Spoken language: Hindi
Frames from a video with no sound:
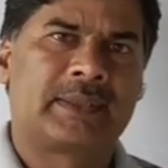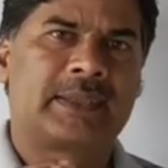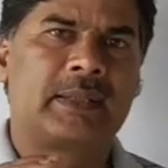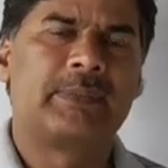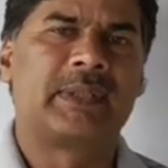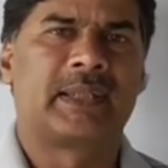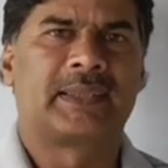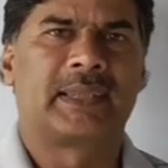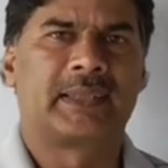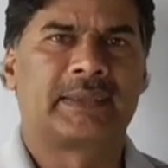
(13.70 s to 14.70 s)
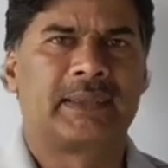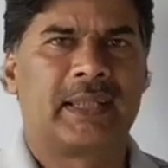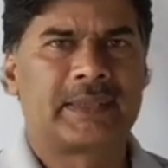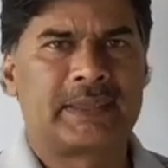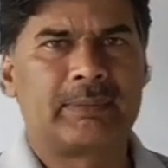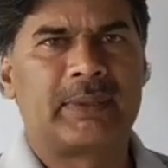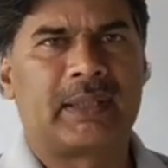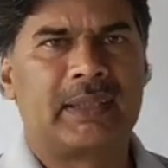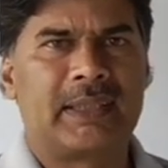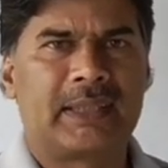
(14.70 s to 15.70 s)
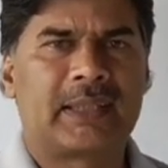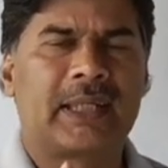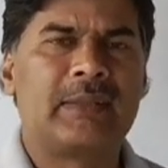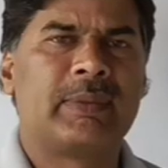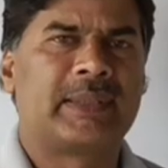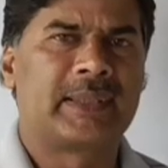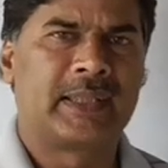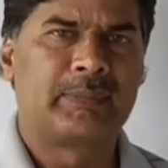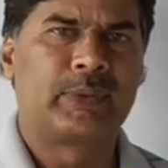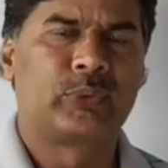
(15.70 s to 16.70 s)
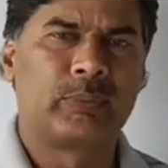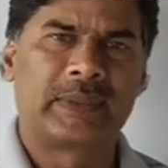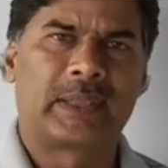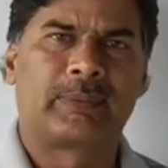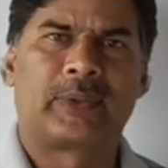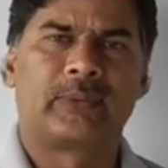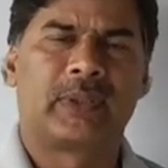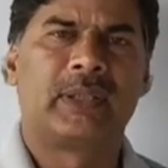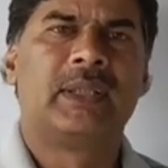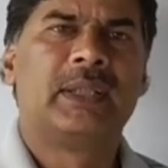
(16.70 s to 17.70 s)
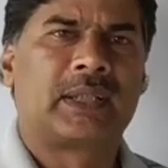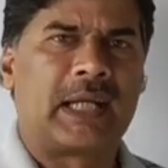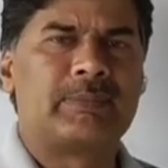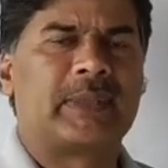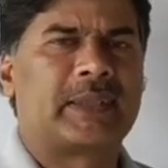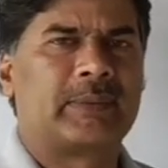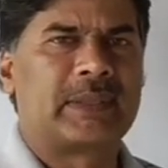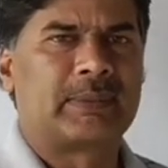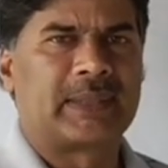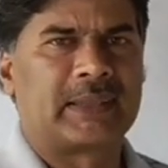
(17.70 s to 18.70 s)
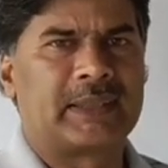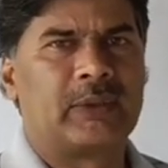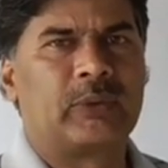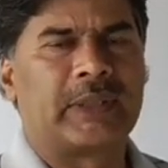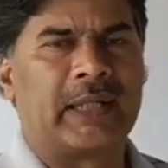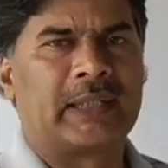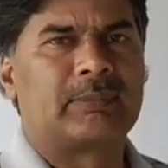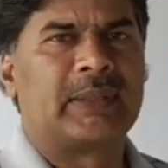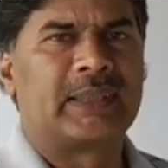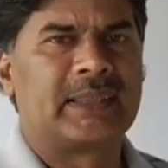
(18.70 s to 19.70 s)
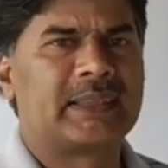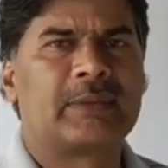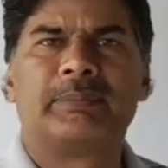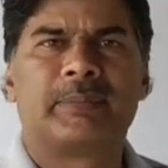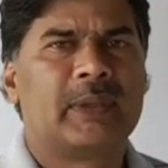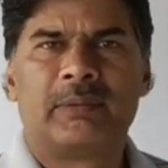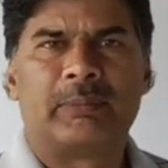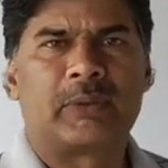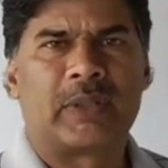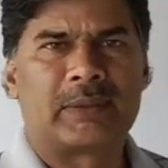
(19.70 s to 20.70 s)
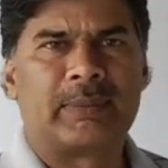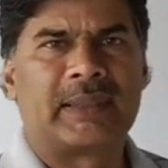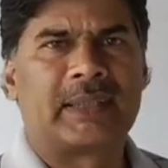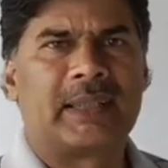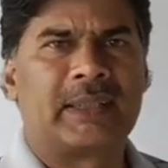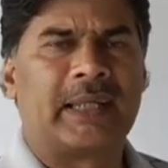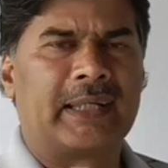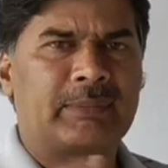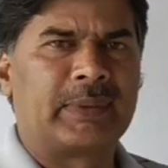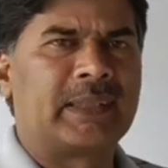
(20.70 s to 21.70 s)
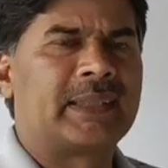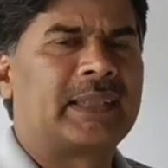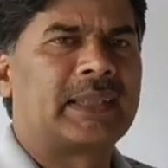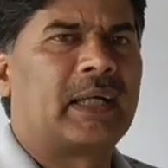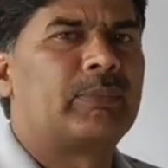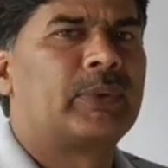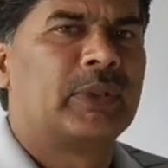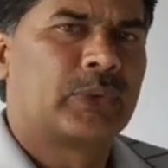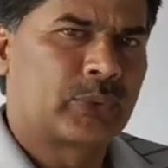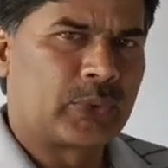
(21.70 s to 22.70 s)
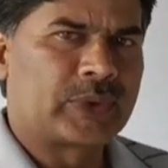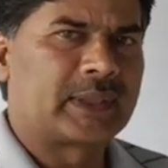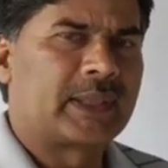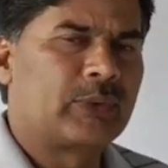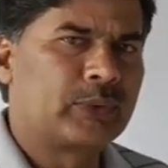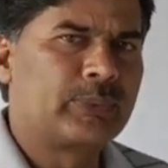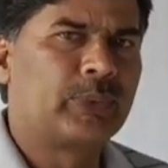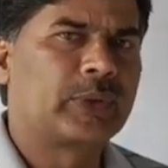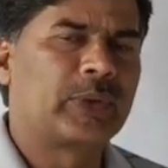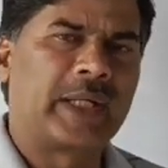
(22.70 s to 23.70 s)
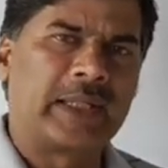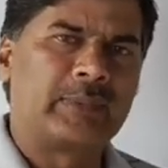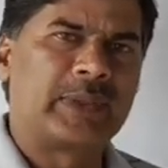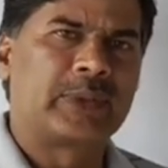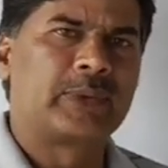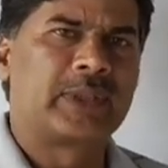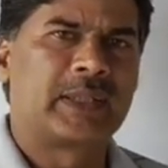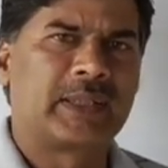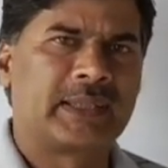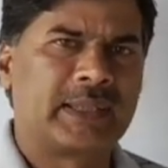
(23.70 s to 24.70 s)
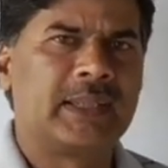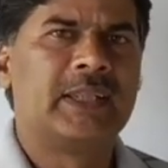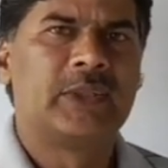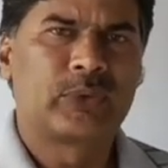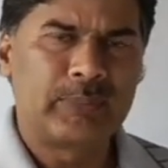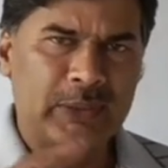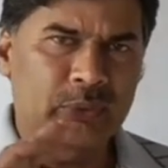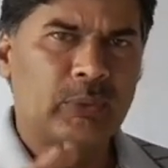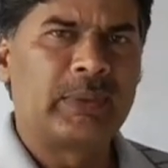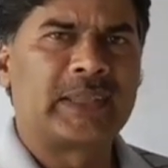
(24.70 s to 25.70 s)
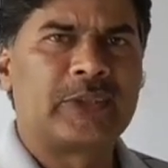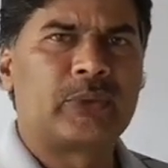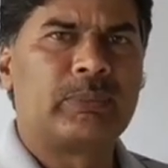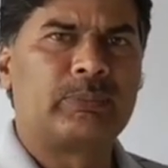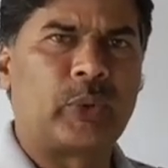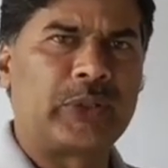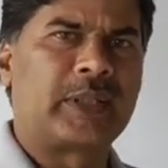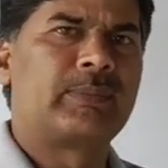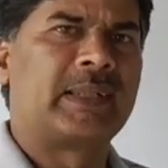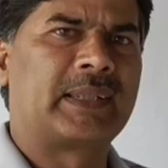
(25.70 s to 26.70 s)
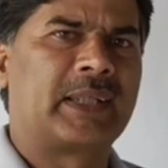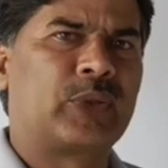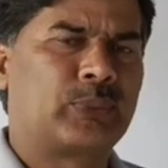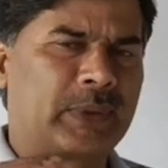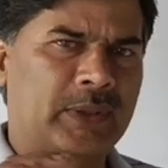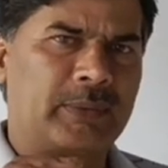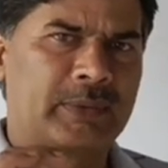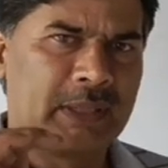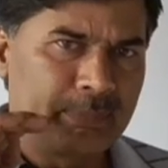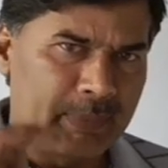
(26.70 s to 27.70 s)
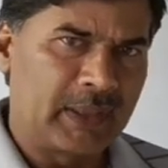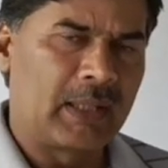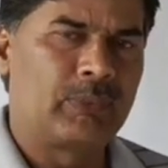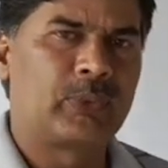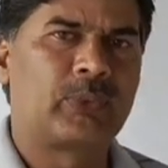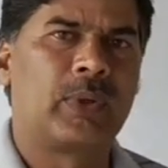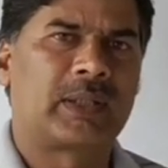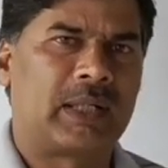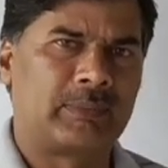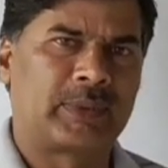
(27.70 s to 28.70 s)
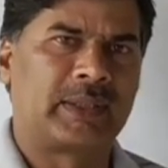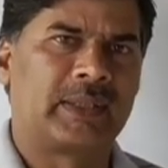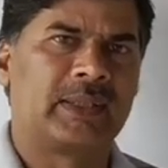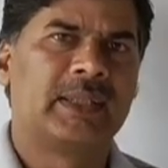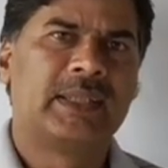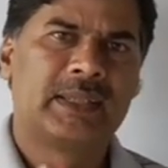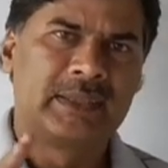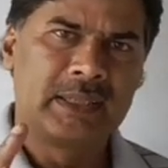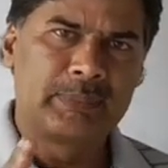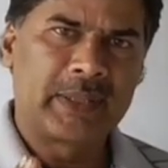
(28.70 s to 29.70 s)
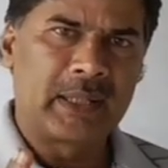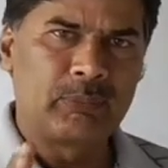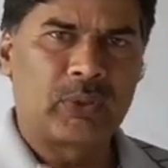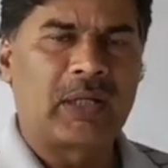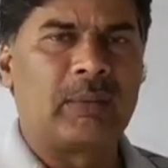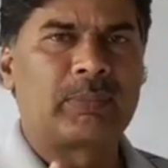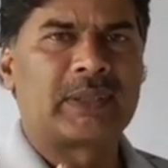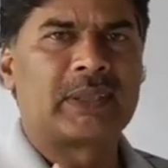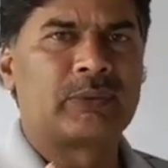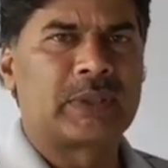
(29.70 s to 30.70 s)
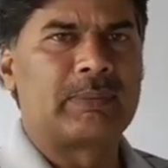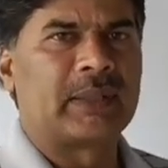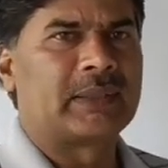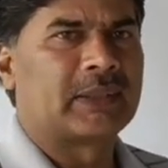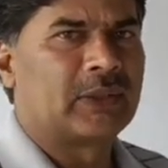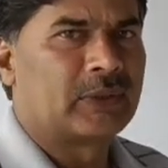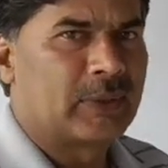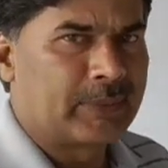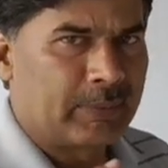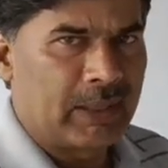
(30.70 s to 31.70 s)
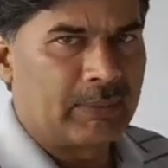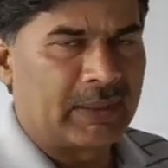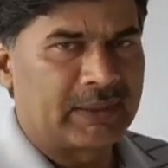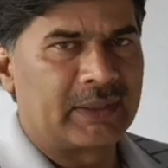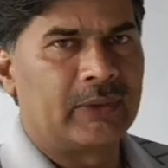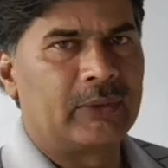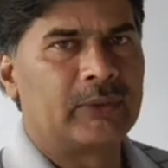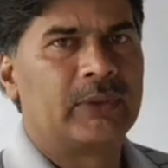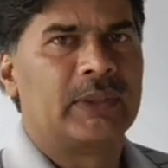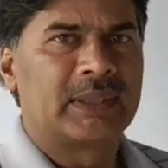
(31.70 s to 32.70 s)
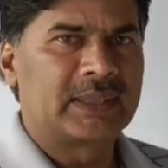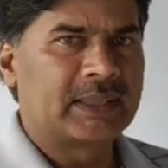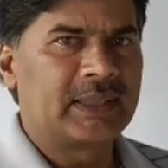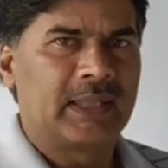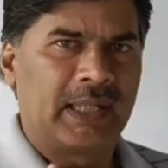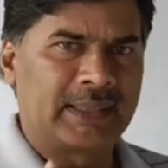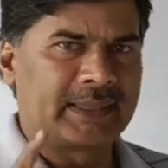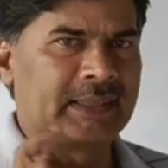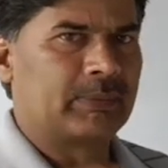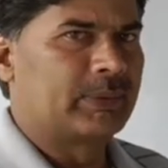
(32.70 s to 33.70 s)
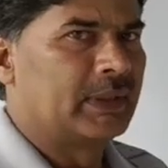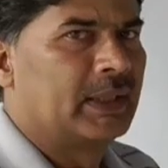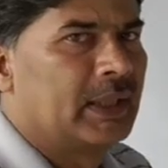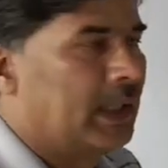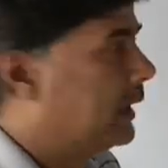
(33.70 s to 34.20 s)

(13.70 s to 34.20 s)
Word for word: एच निकालते कैसे हैं एच निकालने के कई मेथड हैं मैं दो मेथड बताऊंगा कई मेथड वैसे बताते हैं लोग डायरेक्ट मेथड ये सब बकवास मेथड है डायरेक्ट मेथड ऐसे कि आप सोच सकते हैं कुछ भी होता है डायरेक्ट मेथड हो जाएगा ठीक है तो मैं दो मेथड जो इंपॉर्टेंट मेथड है उन पर जिन पे आप लोग काम करेंगे जिन पर हम लोग काम करते हैं उनकी बात करता हूँ सबसे पहले बात कर रहा हूँ किसकी एच की